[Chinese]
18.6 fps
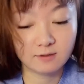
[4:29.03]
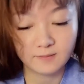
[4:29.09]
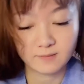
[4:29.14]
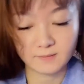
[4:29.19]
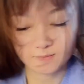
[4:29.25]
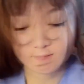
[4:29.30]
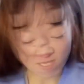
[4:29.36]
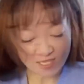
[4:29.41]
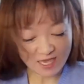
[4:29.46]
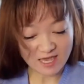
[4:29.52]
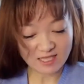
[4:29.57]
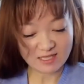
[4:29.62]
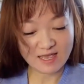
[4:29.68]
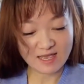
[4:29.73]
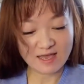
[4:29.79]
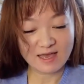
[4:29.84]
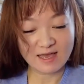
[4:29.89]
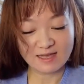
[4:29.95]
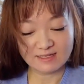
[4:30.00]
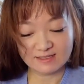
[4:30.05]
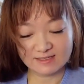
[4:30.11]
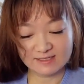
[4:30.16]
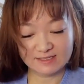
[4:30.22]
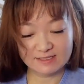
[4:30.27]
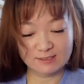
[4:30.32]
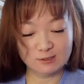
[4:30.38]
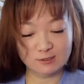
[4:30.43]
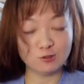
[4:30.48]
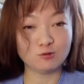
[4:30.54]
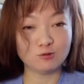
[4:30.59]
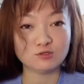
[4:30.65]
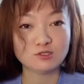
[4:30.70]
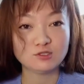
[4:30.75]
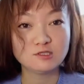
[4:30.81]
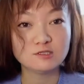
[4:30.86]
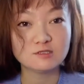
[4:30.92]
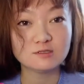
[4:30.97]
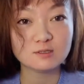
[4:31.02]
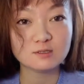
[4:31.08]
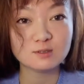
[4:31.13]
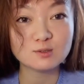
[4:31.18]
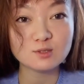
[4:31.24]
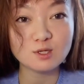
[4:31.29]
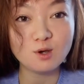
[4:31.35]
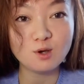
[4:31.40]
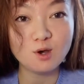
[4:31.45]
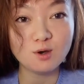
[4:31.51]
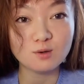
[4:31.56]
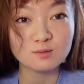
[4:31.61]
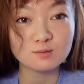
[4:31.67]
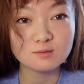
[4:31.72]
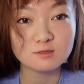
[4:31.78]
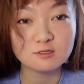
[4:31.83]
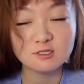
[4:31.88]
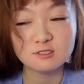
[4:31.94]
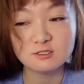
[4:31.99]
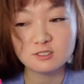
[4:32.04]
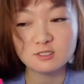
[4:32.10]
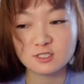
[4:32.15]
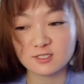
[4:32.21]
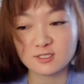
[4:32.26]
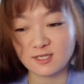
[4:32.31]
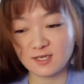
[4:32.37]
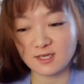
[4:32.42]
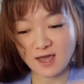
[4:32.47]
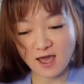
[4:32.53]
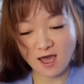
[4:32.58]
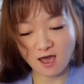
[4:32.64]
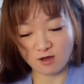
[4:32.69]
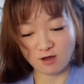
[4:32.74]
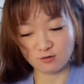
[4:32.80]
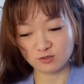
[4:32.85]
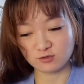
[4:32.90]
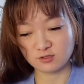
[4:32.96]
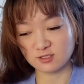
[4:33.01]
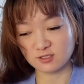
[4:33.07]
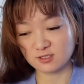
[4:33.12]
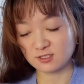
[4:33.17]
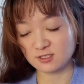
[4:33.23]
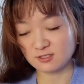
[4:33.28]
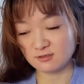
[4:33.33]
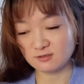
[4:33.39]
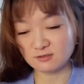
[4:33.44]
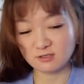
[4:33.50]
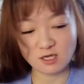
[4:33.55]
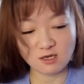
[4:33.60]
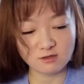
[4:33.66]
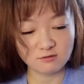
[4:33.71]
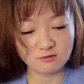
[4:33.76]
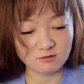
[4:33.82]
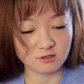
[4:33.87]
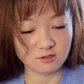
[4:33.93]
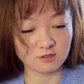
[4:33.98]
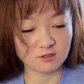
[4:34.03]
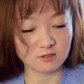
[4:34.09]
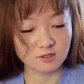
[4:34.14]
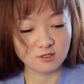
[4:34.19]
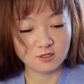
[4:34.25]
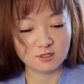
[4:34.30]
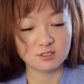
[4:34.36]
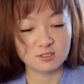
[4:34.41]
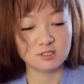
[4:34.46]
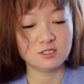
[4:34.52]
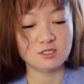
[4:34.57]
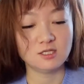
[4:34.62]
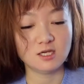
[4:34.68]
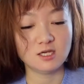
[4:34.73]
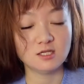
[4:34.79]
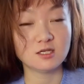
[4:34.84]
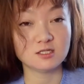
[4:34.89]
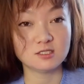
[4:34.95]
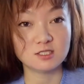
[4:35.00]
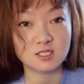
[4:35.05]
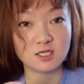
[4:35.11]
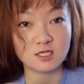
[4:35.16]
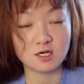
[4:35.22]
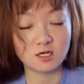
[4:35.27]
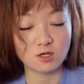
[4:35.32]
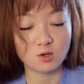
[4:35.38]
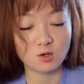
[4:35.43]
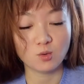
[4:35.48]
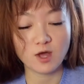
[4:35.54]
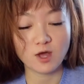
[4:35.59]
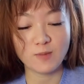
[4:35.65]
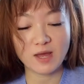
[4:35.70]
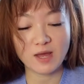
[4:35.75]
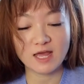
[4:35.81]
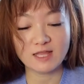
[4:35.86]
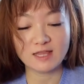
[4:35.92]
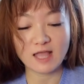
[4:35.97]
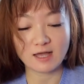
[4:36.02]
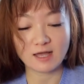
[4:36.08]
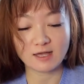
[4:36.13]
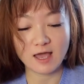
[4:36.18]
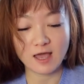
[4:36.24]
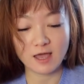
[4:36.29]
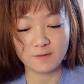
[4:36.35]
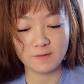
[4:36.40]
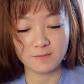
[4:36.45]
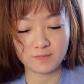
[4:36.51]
OK，那就是最后二十一号，就是今天的今天的这个，我要把它打开。